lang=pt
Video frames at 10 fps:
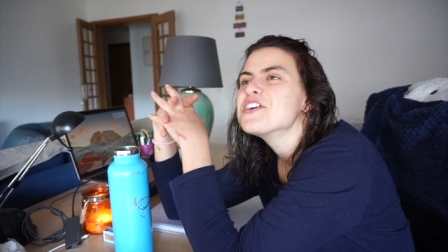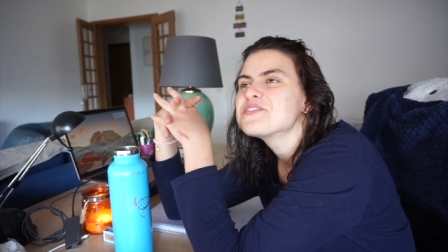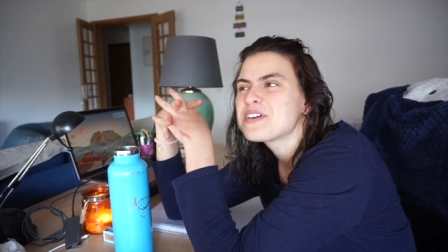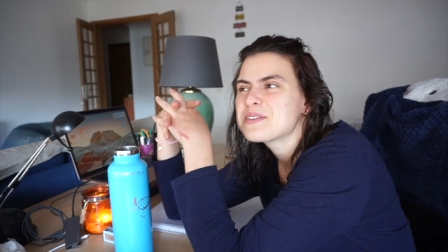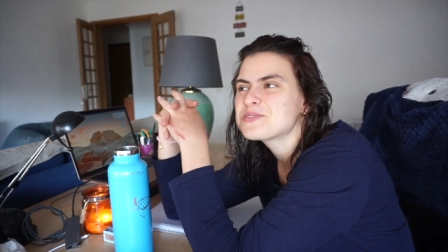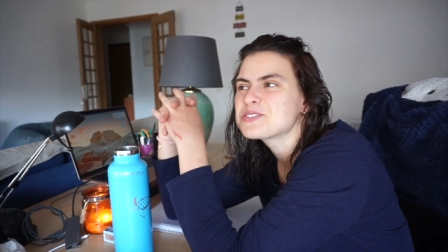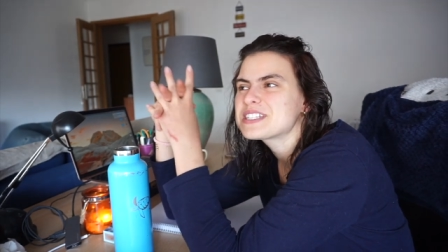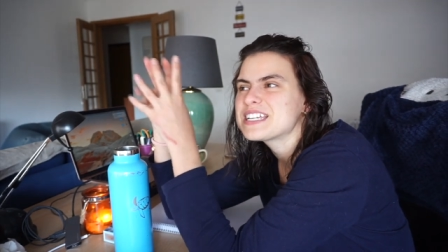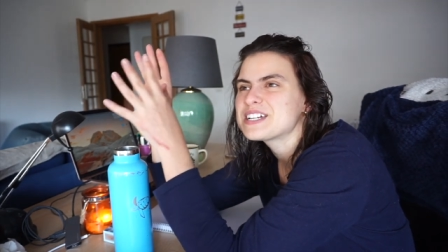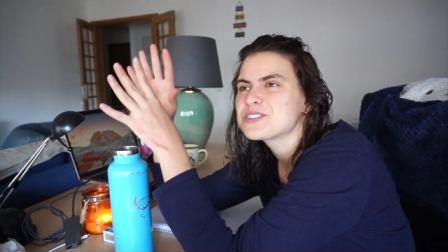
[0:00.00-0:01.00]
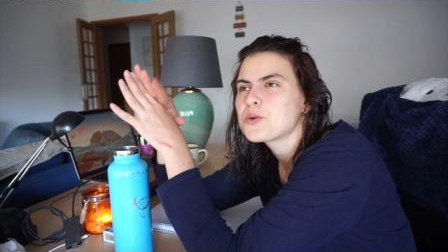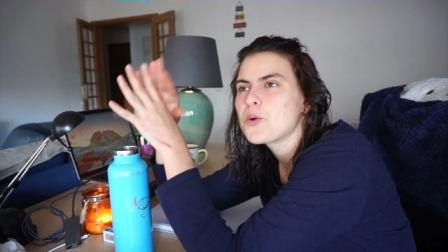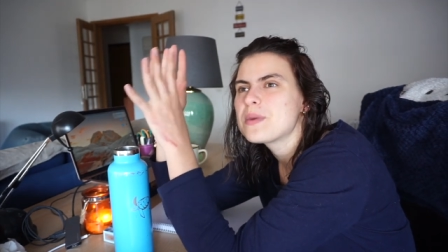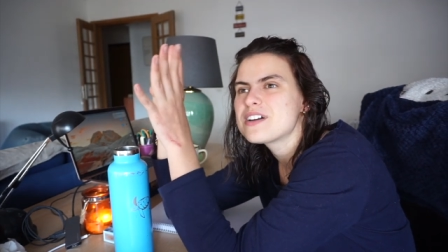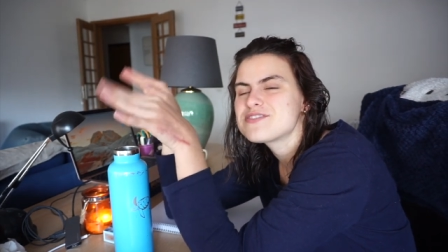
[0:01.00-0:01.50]
vamos ter
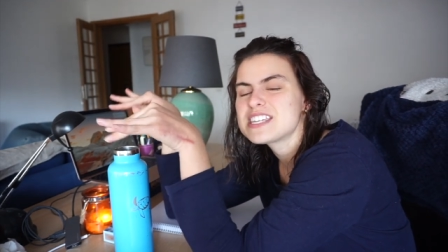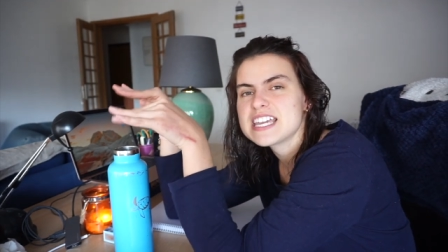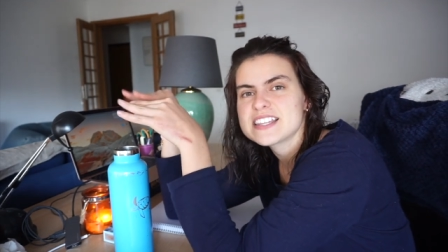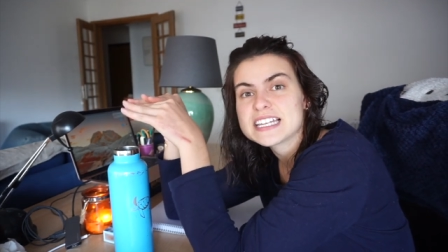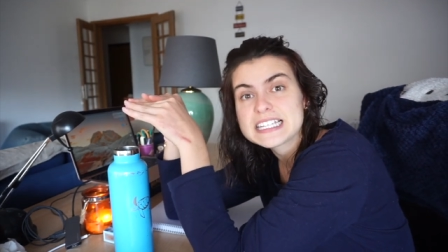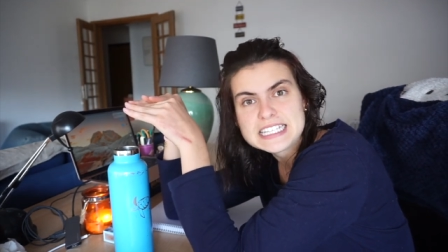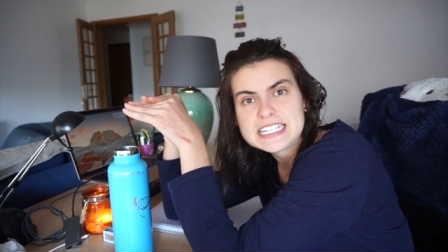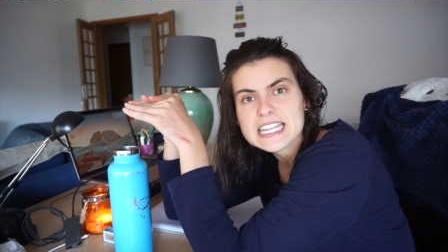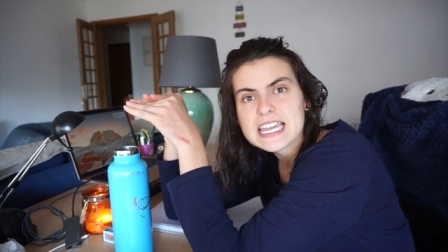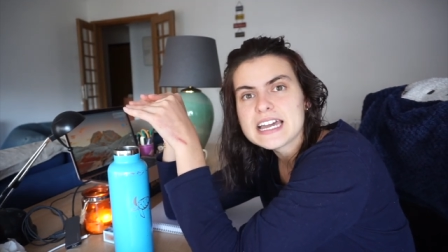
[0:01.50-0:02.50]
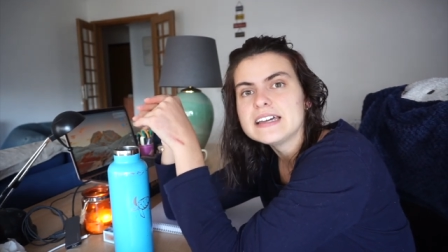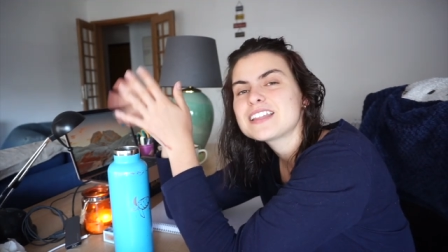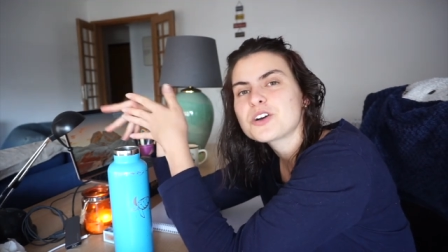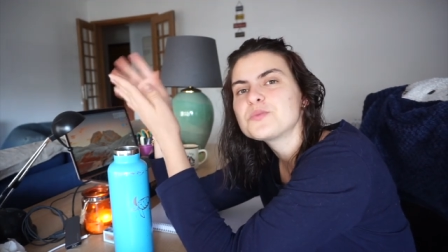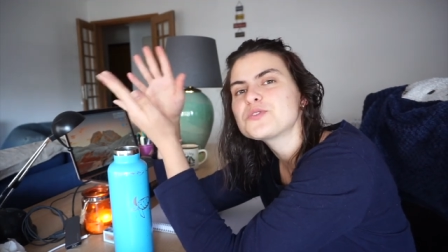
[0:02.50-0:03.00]
uma vinheta clínica,
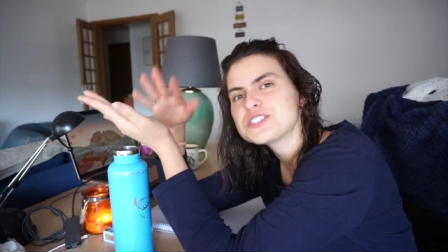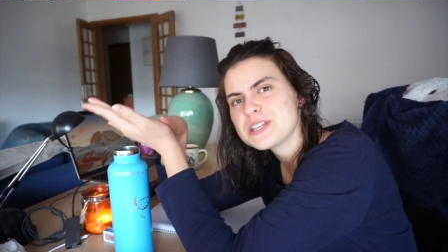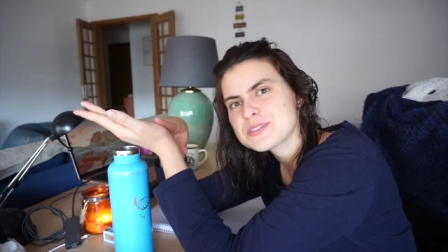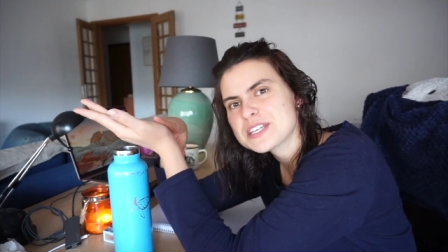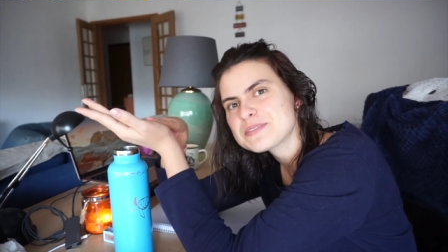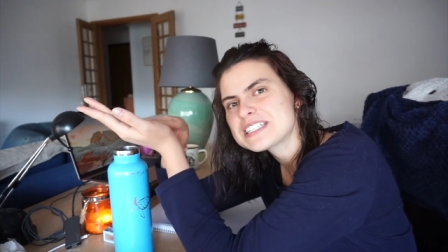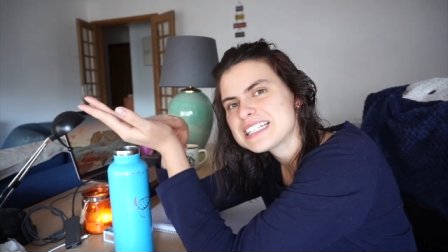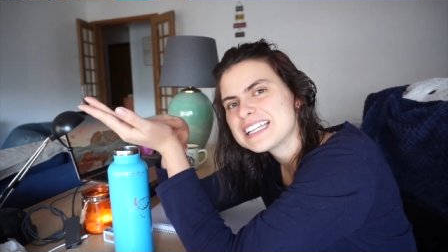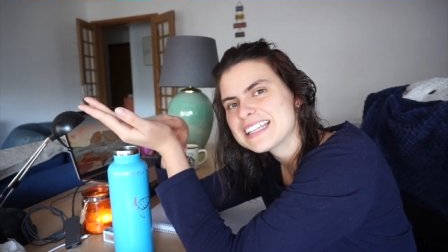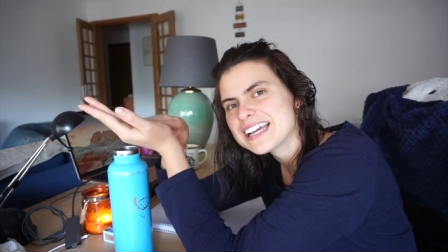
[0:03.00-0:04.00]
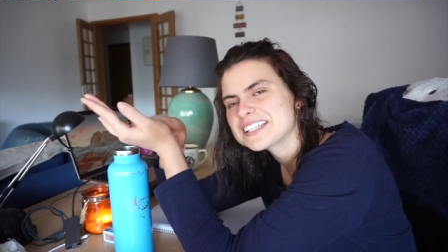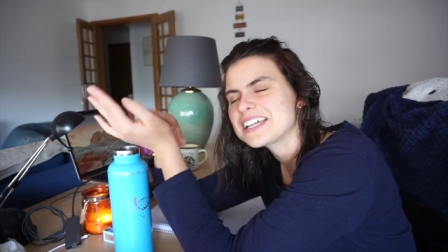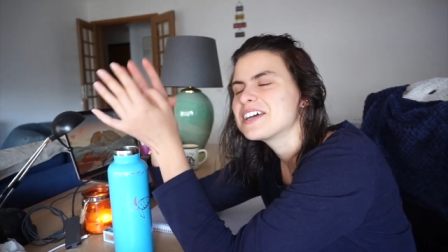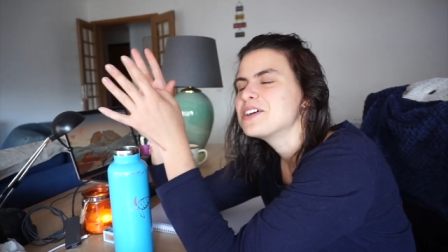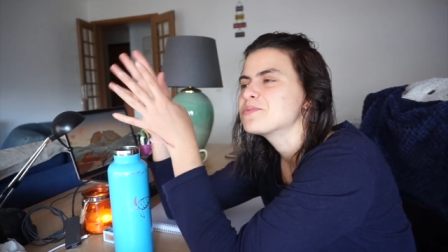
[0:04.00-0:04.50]
tal como fazíamos em medicina interna.